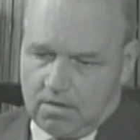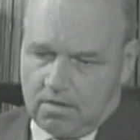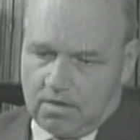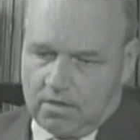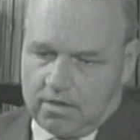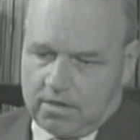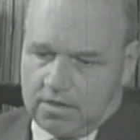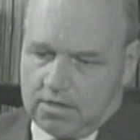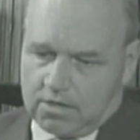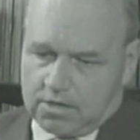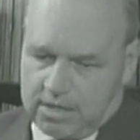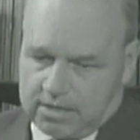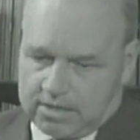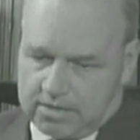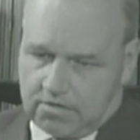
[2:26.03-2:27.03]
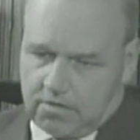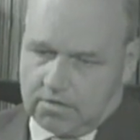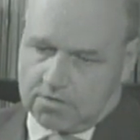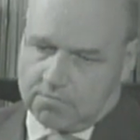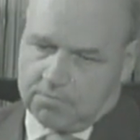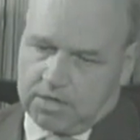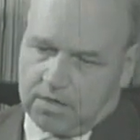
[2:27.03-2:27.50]
Ich schätze
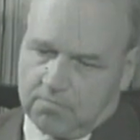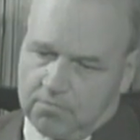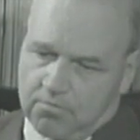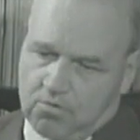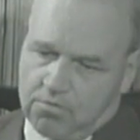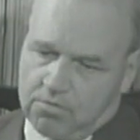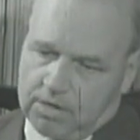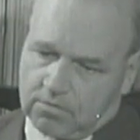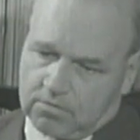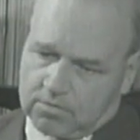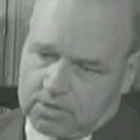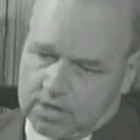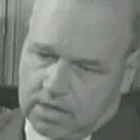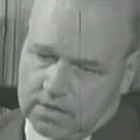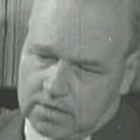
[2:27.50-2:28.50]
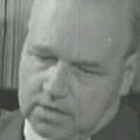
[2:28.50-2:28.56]
aus meinem Beobachtungskreis